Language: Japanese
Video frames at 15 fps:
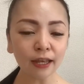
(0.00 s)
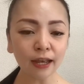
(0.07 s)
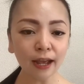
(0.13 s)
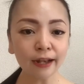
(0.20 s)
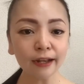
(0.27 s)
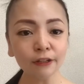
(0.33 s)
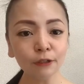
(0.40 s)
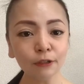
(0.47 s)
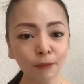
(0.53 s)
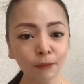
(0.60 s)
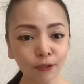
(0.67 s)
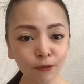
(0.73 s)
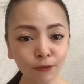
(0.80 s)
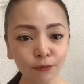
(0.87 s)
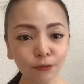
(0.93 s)
け明るめ
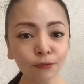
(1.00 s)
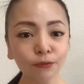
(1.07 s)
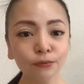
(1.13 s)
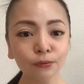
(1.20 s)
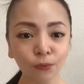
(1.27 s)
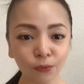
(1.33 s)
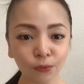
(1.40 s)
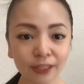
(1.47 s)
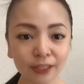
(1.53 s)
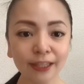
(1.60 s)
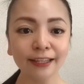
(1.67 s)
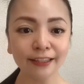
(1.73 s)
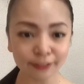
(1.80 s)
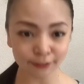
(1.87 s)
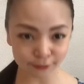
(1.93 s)
のお洋服を着てい
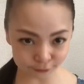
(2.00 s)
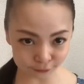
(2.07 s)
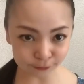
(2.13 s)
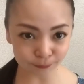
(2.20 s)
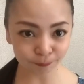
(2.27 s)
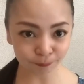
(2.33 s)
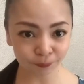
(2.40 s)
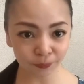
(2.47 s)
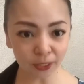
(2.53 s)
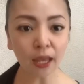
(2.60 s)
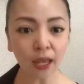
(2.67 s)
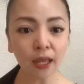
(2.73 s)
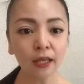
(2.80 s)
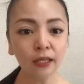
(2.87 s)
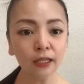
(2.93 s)
ただくでやっ
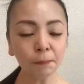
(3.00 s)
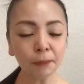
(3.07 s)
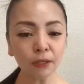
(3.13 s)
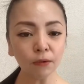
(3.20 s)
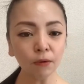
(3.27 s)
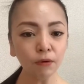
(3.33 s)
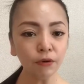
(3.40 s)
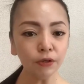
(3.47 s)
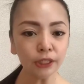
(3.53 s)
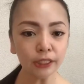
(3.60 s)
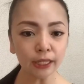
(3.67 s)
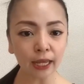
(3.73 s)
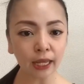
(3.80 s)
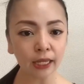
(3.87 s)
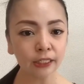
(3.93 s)
ぱりここに
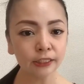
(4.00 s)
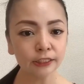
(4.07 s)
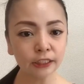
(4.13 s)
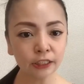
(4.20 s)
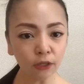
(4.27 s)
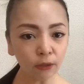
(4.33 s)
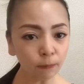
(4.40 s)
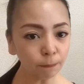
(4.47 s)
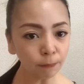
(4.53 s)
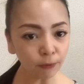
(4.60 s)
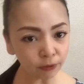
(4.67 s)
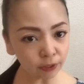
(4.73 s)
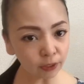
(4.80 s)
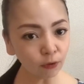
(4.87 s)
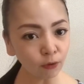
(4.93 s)
ね白っ
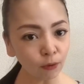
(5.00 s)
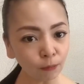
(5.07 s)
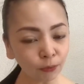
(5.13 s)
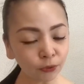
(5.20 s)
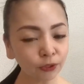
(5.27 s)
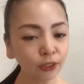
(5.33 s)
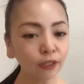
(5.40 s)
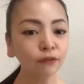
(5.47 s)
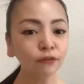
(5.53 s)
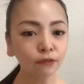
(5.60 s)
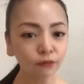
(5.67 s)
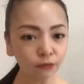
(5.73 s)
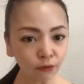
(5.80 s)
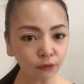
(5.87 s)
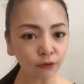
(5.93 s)
ぽい色を持ってくる
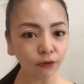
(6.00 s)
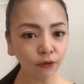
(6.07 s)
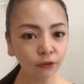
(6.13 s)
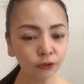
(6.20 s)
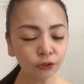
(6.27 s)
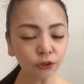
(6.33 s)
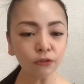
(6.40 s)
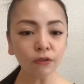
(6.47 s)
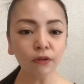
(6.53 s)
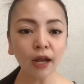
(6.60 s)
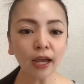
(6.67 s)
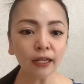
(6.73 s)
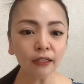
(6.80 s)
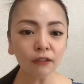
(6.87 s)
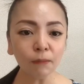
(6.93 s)
とちょっとライ
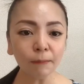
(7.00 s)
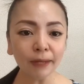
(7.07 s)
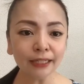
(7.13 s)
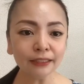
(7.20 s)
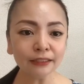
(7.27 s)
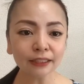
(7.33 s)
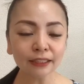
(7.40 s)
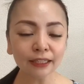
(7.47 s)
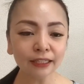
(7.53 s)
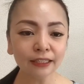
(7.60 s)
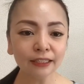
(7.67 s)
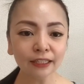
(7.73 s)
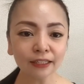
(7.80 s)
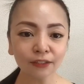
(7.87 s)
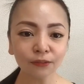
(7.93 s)
ト版じゃないん
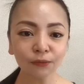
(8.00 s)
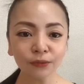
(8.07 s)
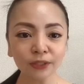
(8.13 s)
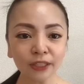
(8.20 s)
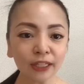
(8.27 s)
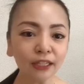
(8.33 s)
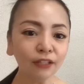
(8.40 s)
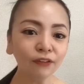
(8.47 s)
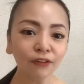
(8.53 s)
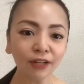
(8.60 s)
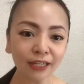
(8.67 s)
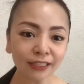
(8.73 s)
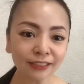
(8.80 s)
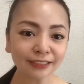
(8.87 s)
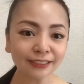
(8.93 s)
だけどこう光を
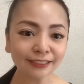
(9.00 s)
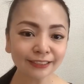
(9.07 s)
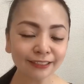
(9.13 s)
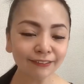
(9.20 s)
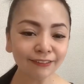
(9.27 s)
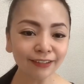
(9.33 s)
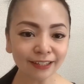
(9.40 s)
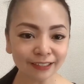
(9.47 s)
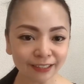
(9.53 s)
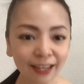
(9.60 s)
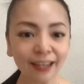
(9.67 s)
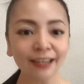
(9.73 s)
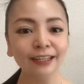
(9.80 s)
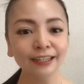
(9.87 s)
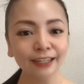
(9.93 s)
反射してくれ
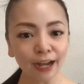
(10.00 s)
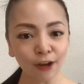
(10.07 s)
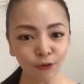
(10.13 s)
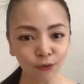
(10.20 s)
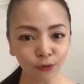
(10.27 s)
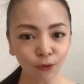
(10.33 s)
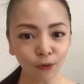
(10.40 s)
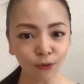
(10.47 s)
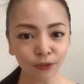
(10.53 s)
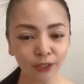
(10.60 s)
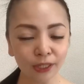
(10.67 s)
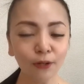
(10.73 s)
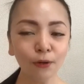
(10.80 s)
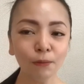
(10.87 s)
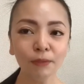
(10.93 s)
て顔の
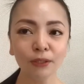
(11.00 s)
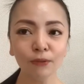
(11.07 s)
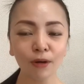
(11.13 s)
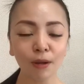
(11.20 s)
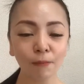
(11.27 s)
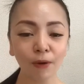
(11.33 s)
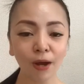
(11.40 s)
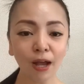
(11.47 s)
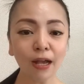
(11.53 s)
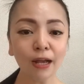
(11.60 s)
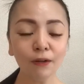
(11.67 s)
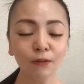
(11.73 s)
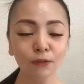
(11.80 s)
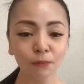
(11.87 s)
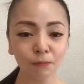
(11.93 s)
色味とかも明
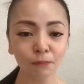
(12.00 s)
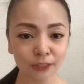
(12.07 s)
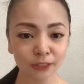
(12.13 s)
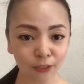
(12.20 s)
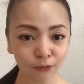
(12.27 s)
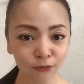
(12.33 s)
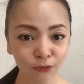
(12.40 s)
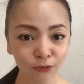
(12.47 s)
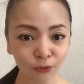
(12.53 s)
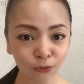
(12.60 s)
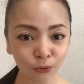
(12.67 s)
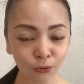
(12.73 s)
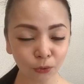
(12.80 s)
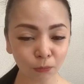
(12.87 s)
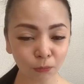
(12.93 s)
るく見せるっていう
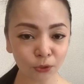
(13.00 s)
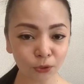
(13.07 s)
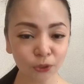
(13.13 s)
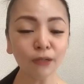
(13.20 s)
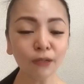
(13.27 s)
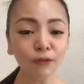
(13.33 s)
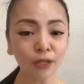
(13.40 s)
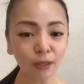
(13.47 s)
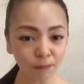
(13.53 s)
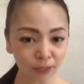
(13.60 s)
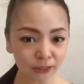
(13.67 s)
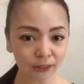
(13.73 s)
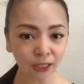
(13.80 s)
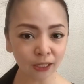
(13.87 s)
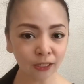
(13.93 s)
こともしてくれま
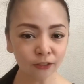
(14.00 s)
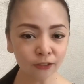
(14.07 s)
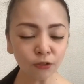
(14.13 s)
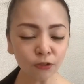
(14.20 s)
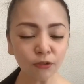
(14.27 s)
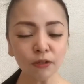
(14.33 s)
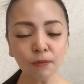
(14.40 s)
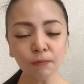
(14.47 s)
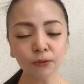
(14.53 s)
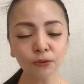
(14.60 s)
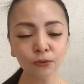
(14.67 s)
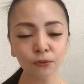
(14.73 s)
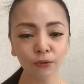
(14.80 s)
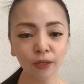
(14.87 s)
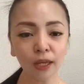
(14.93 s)
すそういうのも
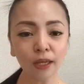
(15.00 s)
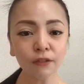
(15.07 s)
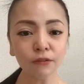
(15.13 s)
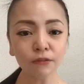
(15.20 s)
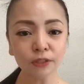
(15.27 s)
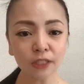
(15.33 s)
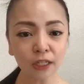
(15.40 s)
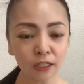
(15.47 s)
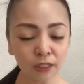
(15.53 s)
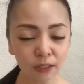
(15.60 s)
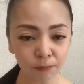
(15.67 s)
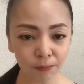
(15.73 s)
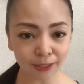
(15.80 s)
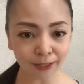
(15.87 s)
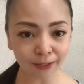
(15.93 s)
ちょっと研究されて
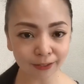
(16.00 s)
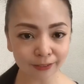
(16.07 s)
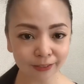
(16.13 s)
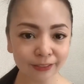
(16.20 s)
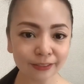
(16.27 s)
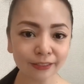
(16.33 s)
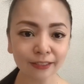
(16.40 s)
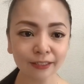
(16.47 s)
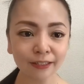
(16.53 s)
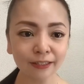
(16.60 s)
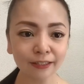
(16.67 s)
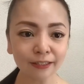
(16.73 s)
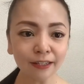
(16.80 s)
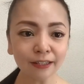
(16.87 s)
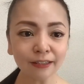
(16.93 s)
みたらいいんじゃないか
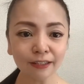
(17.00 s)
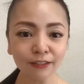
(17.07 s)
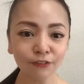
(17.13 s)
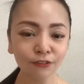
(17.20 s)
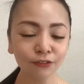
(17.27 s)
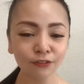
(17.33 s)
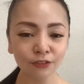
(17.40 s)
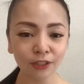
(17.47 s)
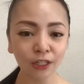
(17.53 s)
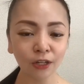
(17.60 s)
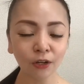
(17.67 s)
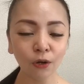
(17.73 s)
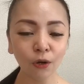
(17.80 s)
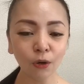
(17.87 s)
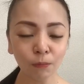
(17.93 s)
なっていうふうに
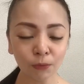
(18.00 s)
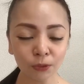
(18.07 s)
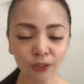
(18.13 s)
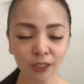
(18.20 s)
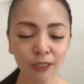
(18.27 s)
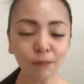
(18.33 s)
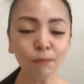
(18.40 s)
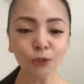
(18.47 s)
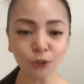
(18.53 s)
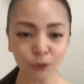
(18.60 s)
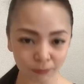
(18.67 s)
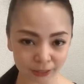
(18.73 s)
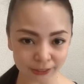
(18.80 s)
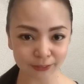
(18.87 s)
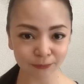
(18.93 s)
思ったりもします